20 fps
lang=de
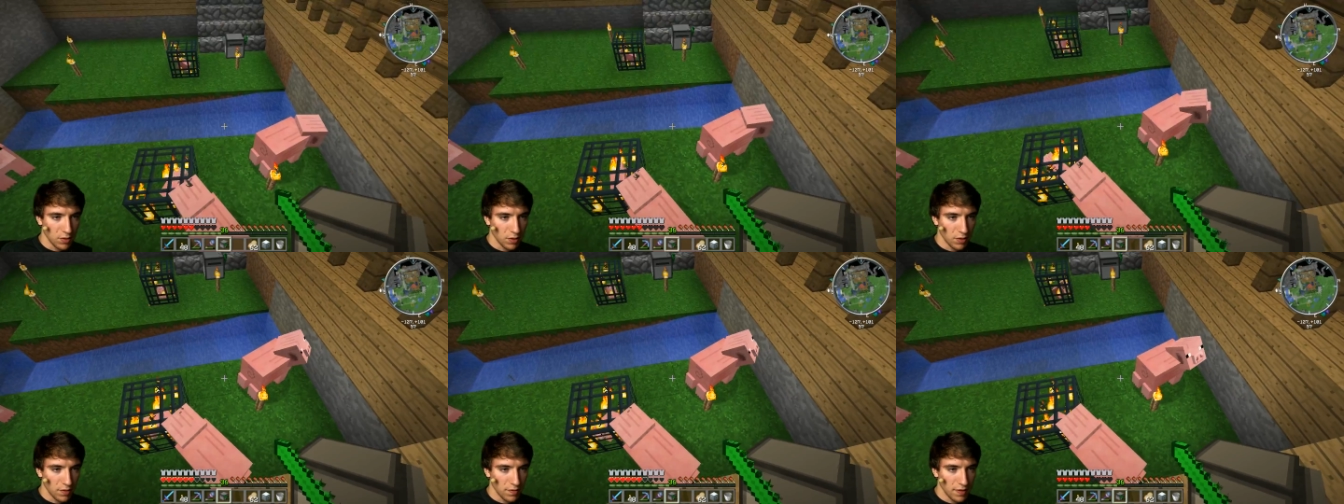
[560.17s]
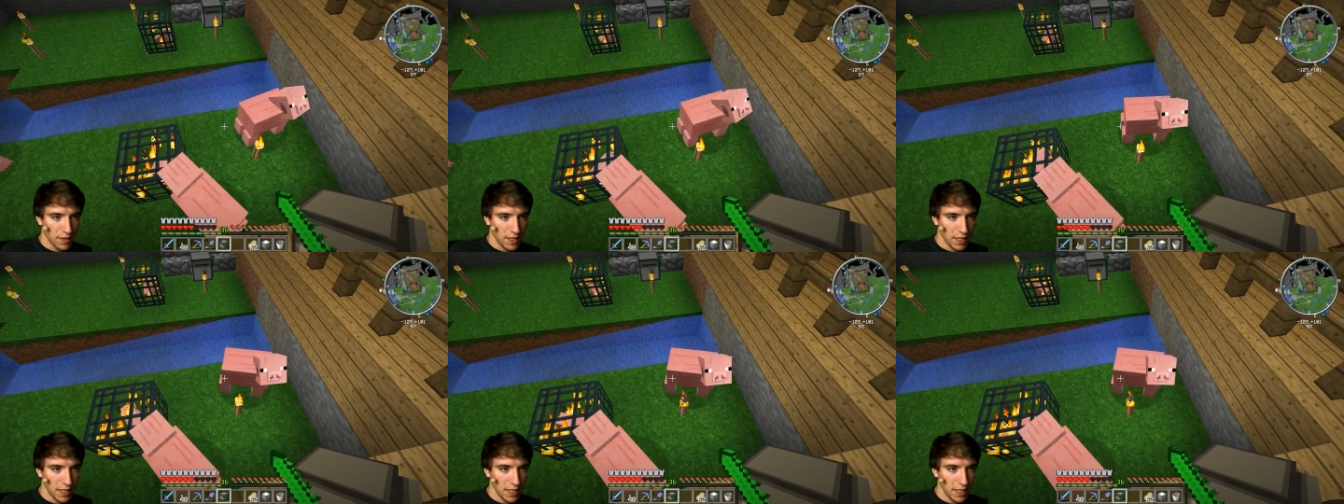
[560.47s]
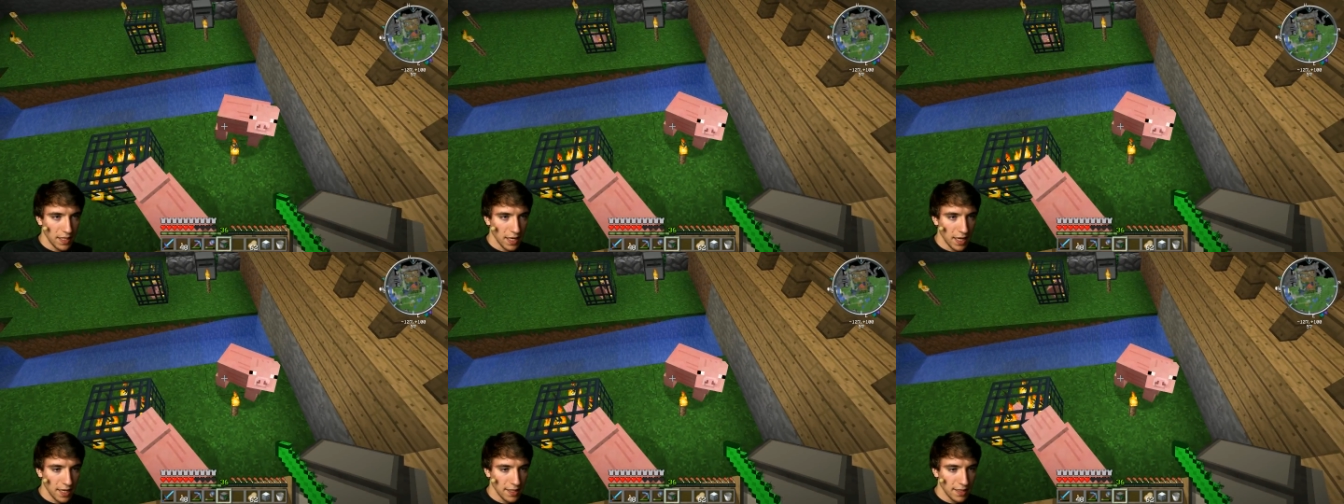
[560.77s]
sollen wir die
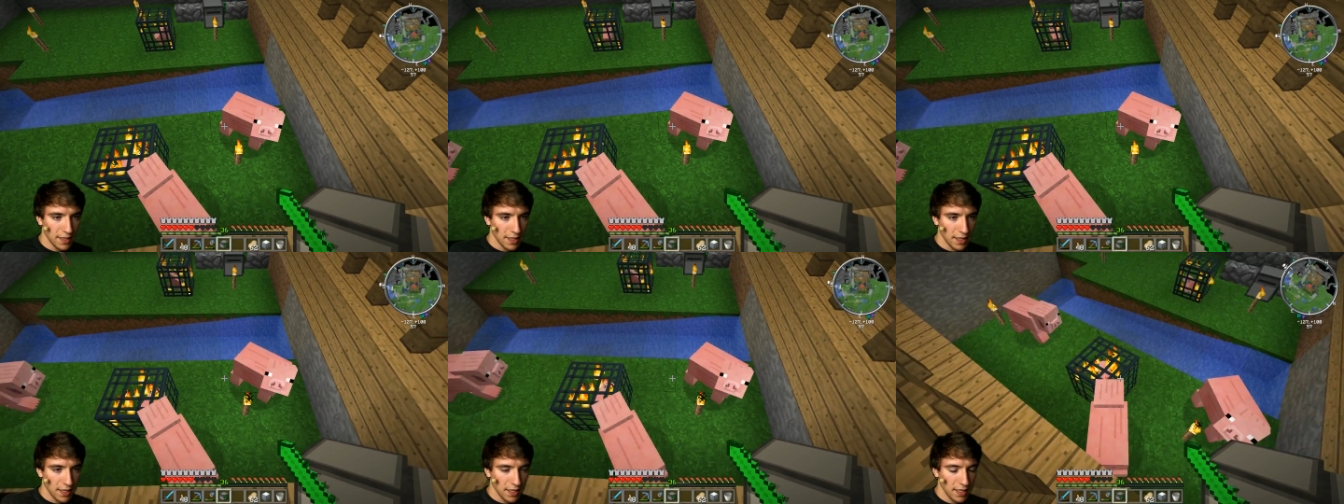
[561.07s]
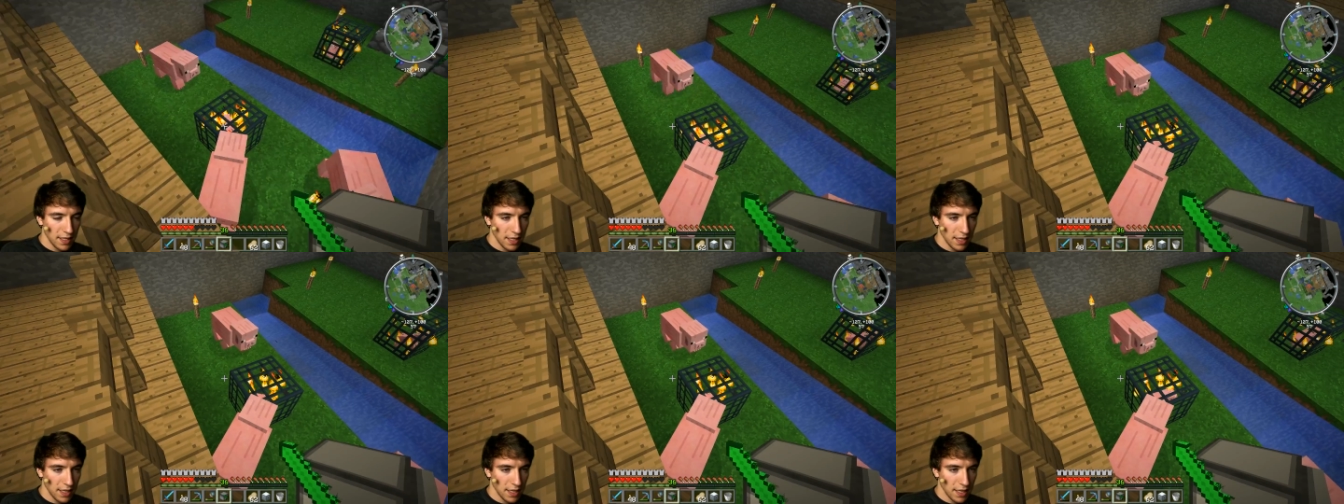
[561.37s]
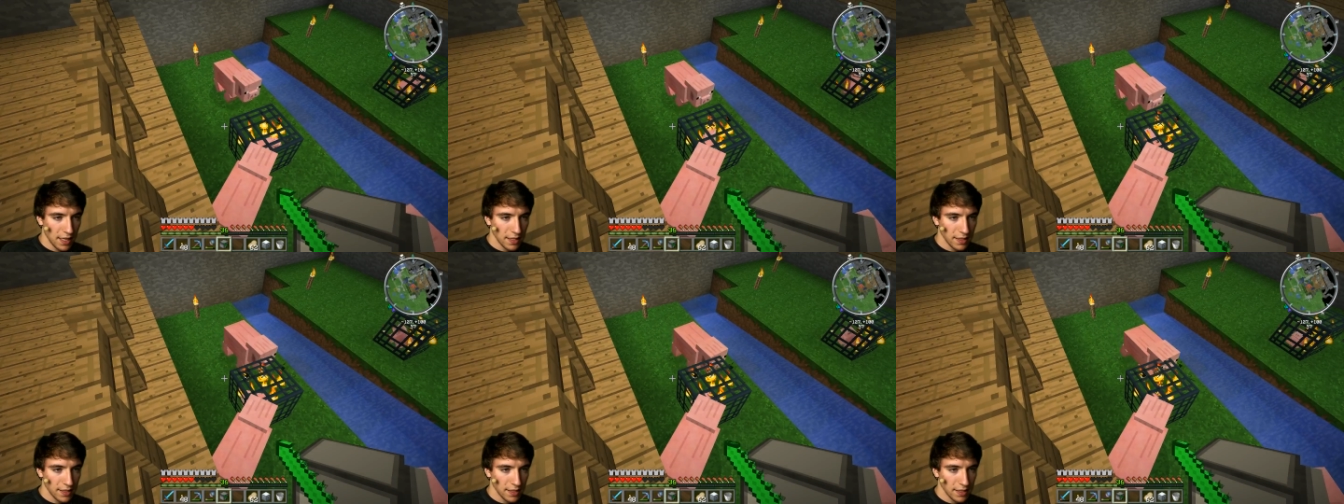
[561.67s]
hier attackieren
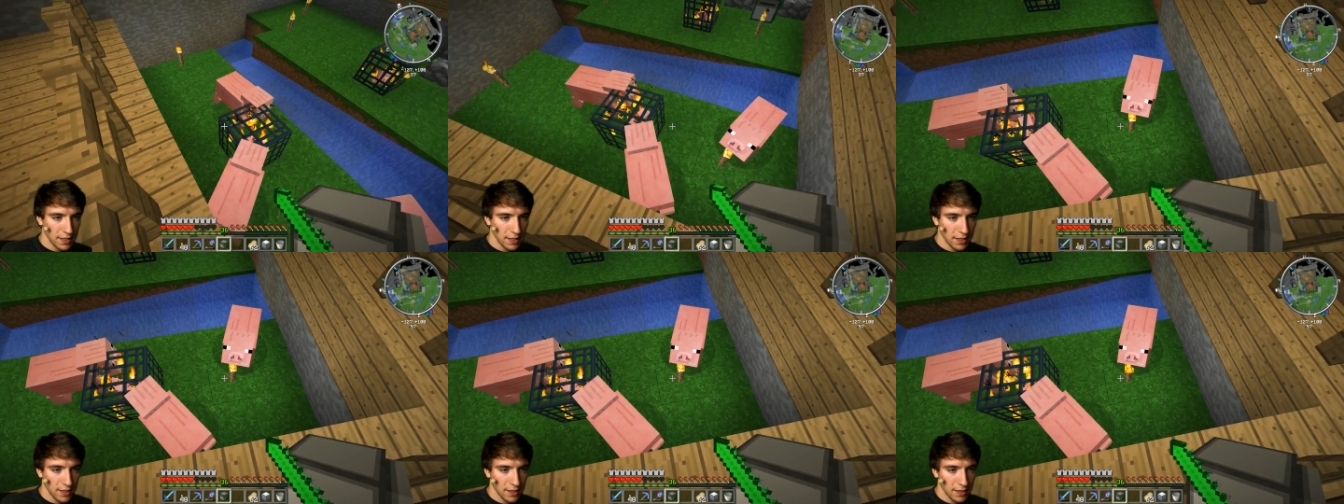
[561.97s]
lassen?